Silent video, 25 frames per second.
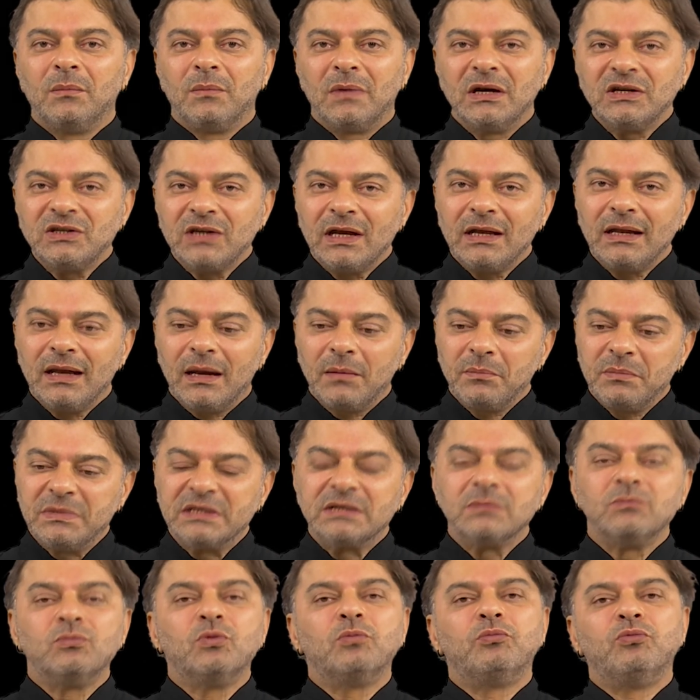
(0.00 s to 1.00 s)
Magellan
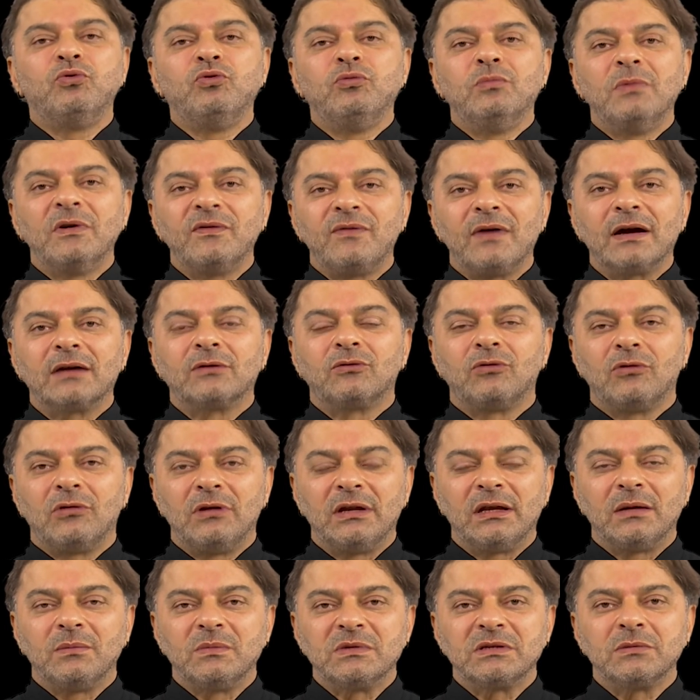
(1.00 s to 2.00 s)
bizim bu büyüme
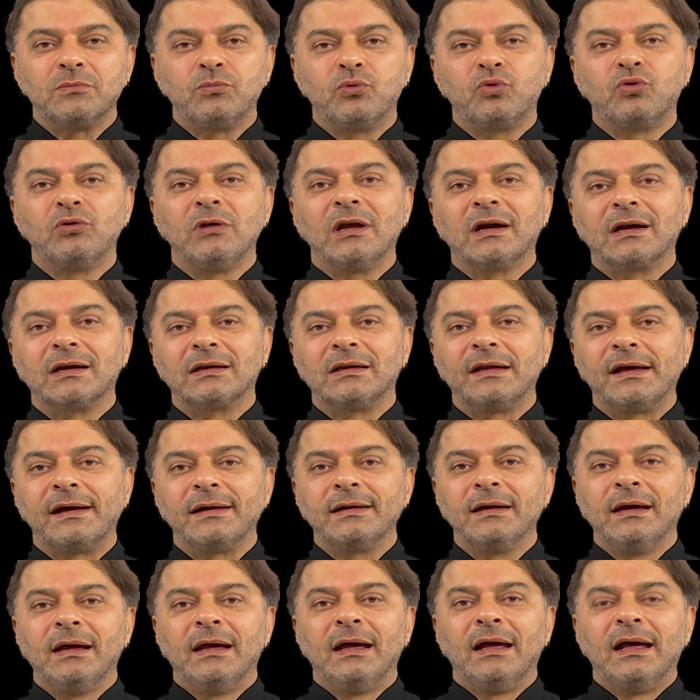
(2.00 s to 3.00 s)
faktörlerimizi bugüne kadar
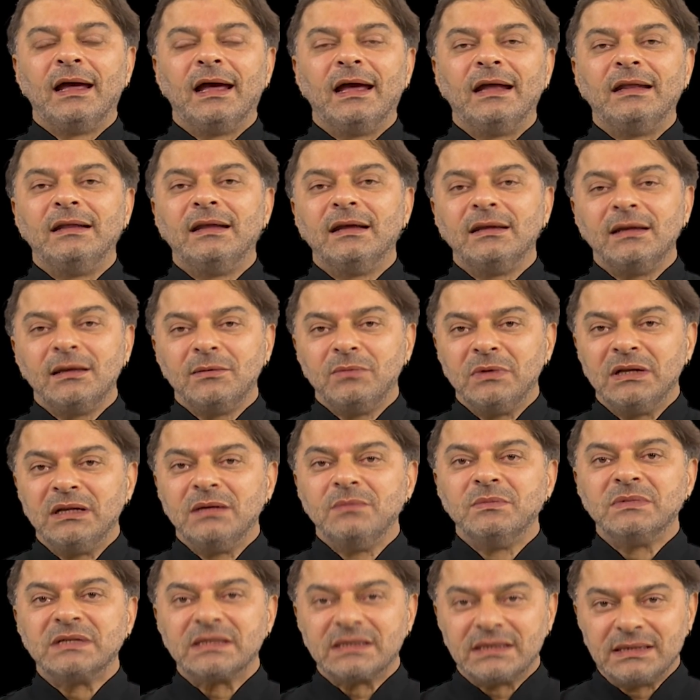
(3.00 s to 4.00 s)
elde
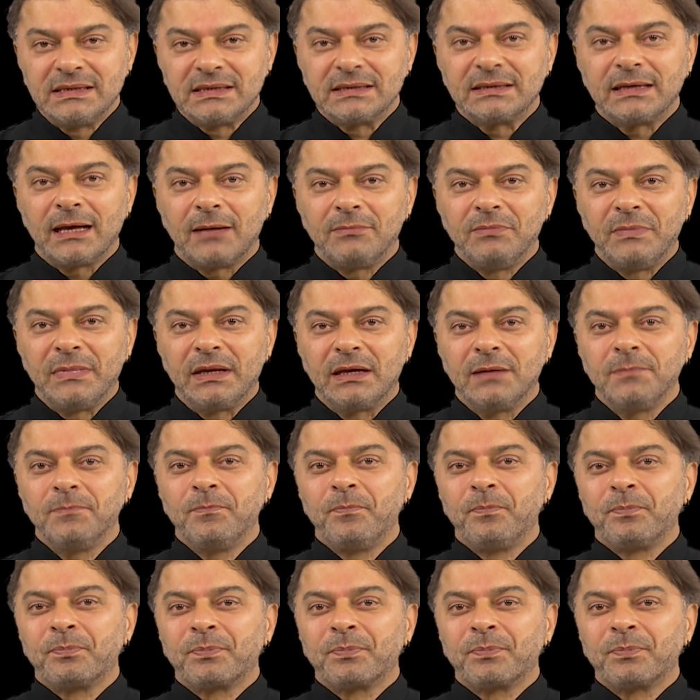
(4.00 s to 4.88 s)
edebildiğimiz sistemlerin